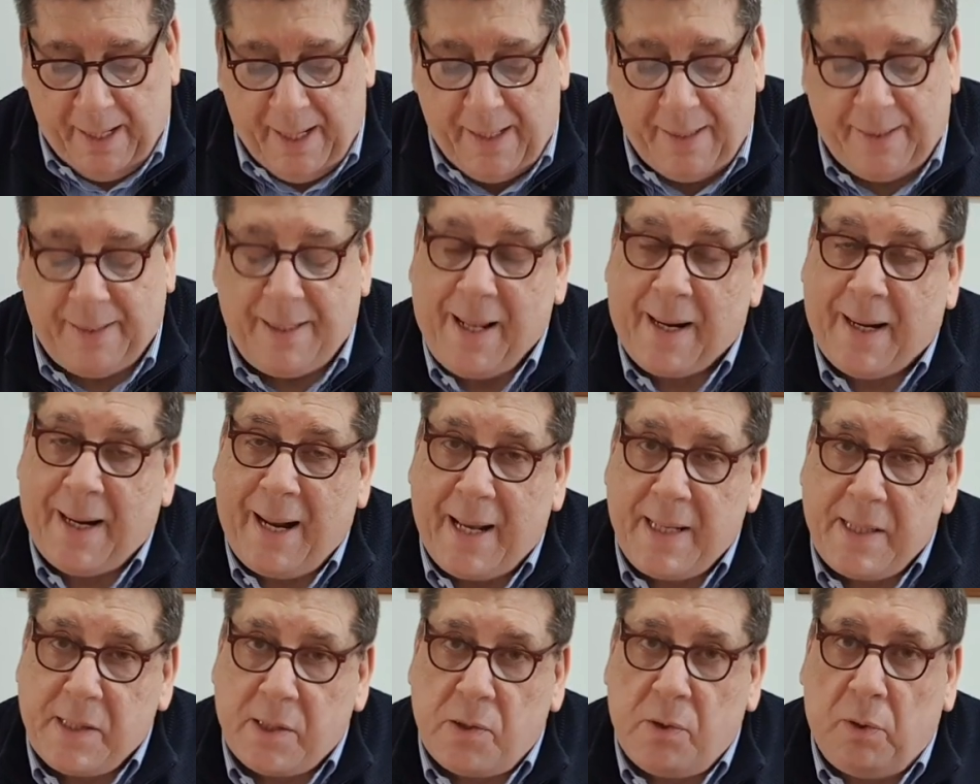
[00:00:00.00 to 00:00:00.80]
Del
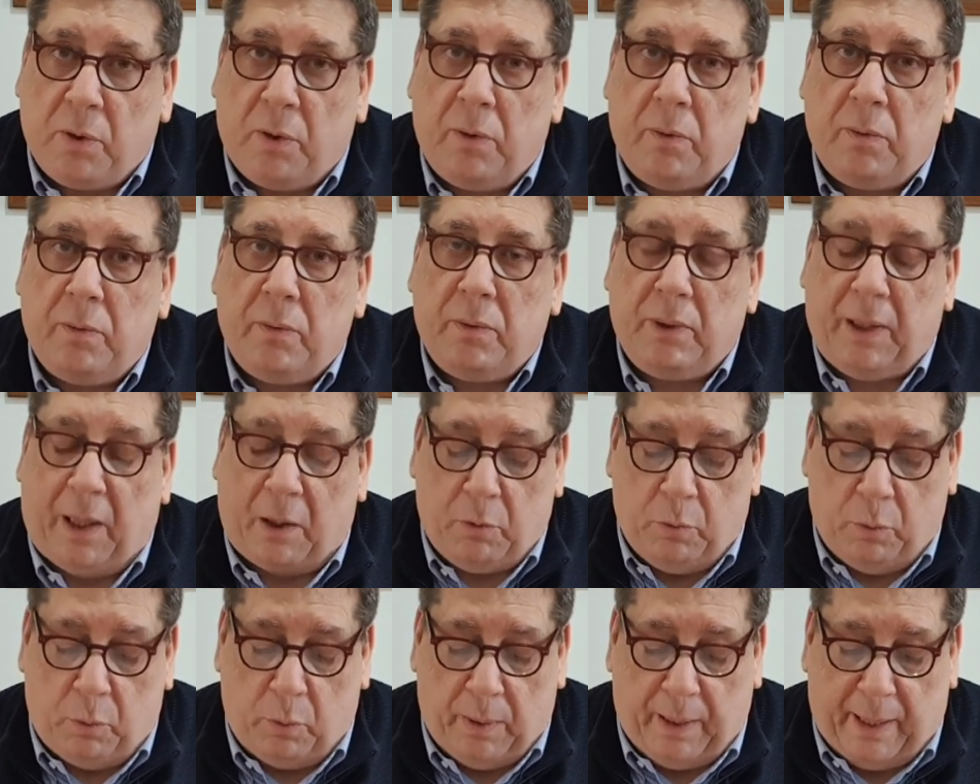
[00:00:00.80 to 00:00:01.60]
resto la
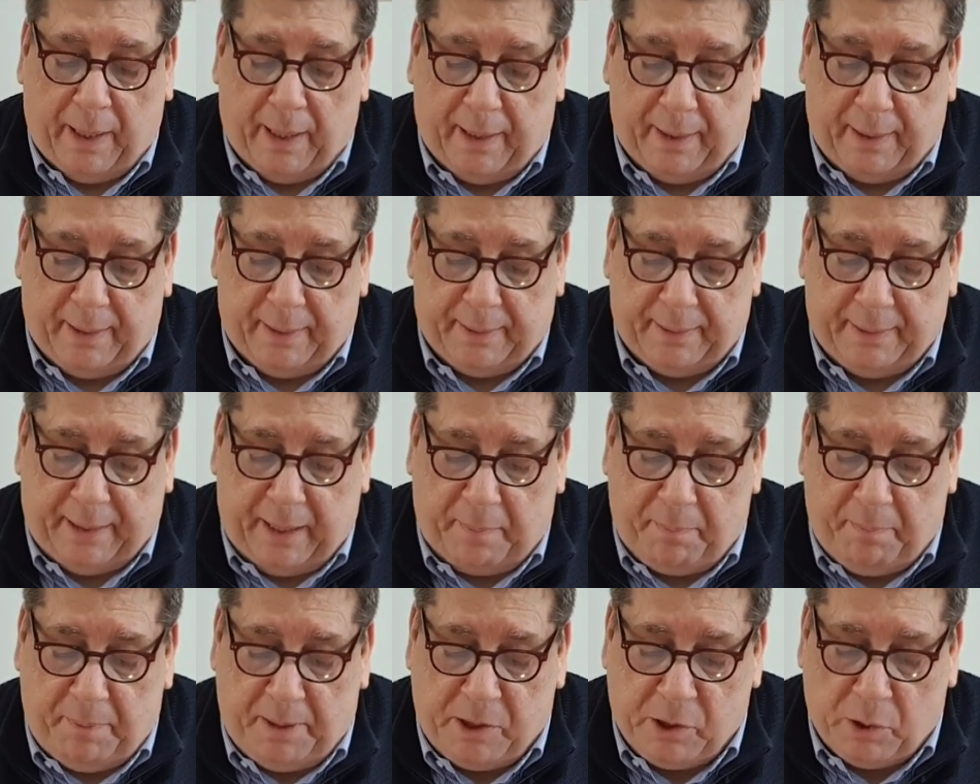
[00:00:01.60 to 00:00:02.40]
cura dei
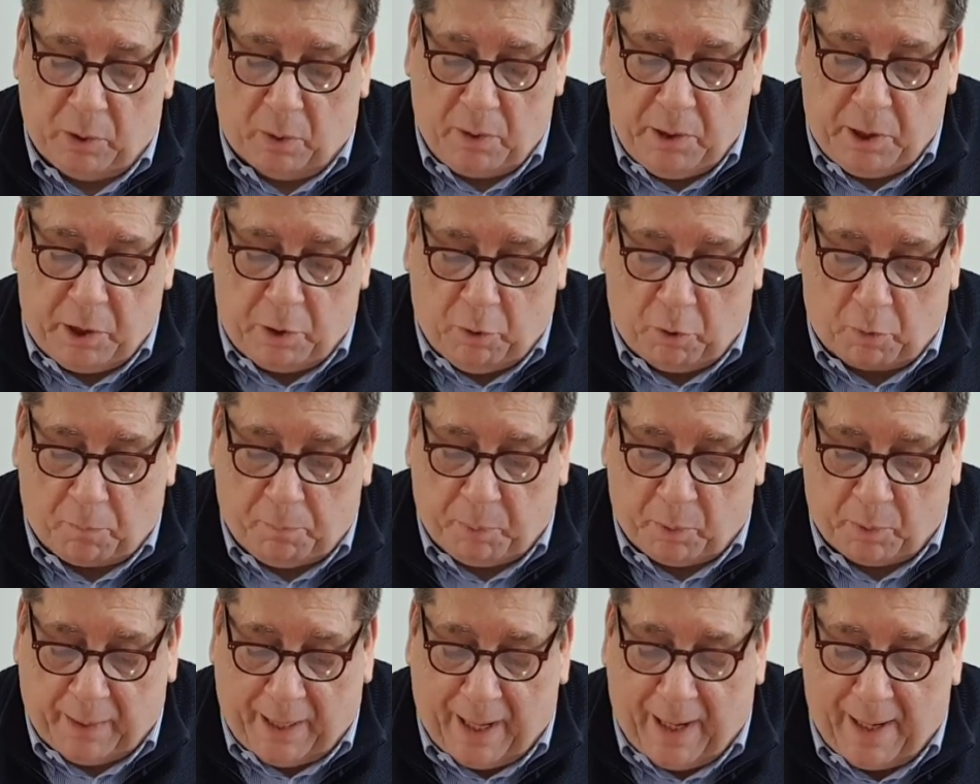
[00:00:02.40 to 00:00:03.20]
bisogni
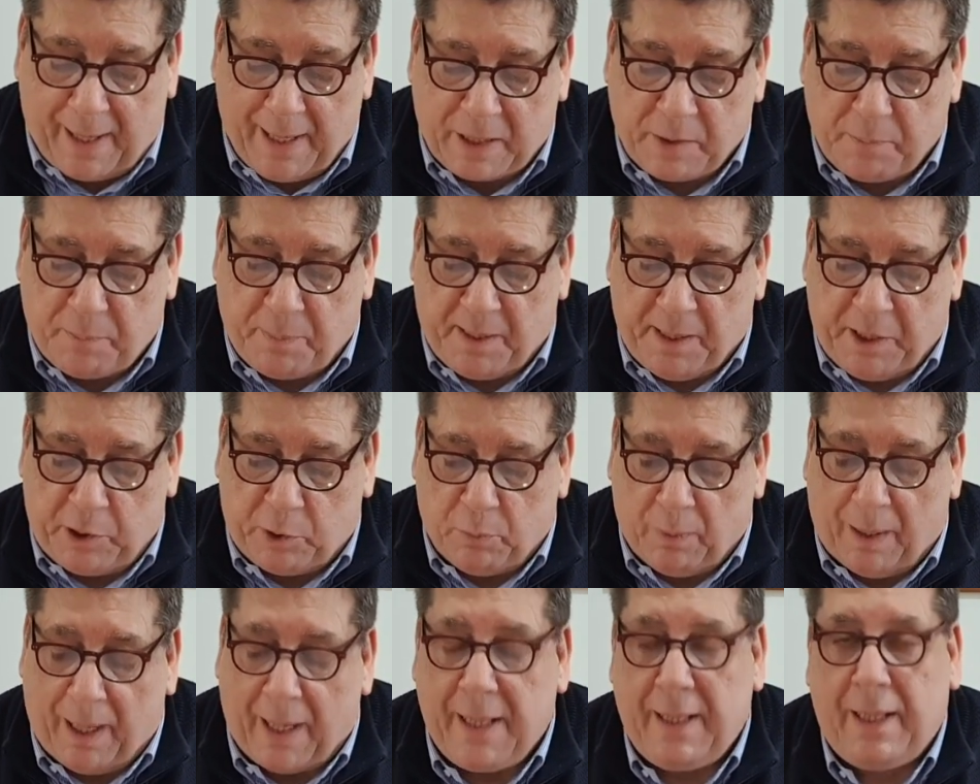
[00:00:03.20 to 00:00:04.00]
corporali e
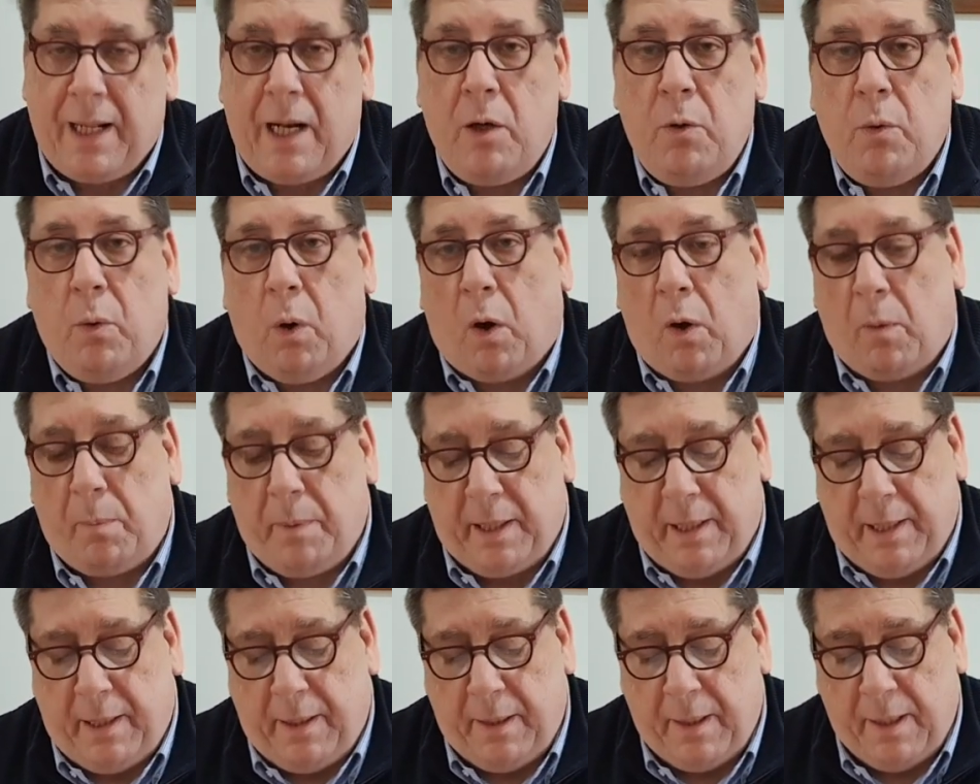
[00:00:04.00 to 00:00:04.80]
spirituali degli
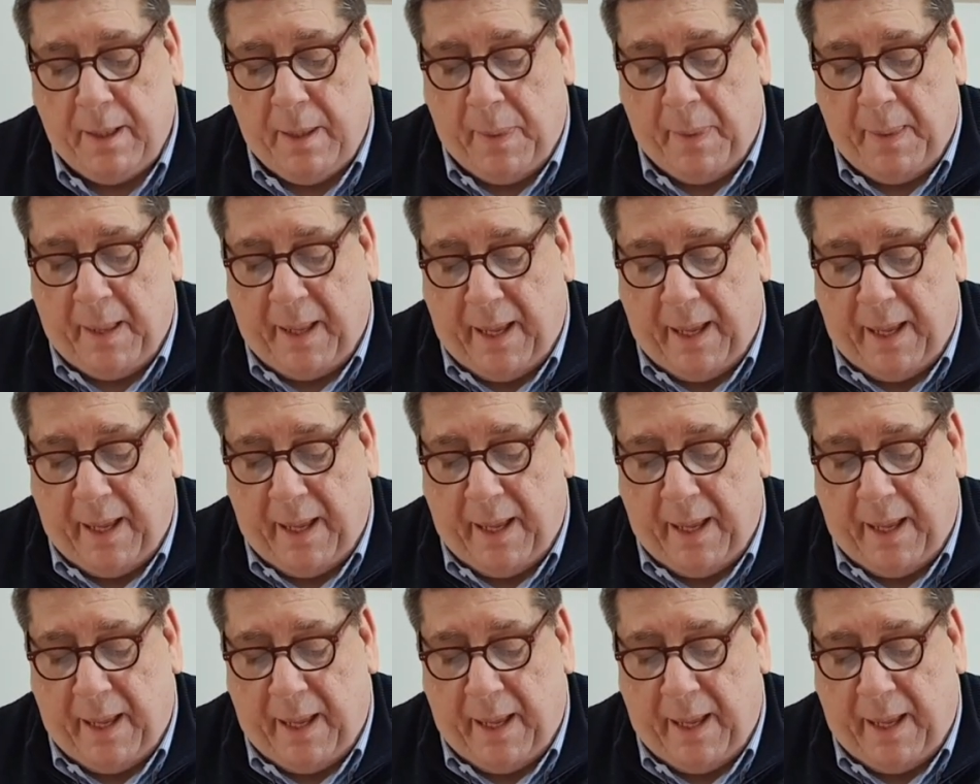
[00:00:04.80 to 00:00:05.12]
uomini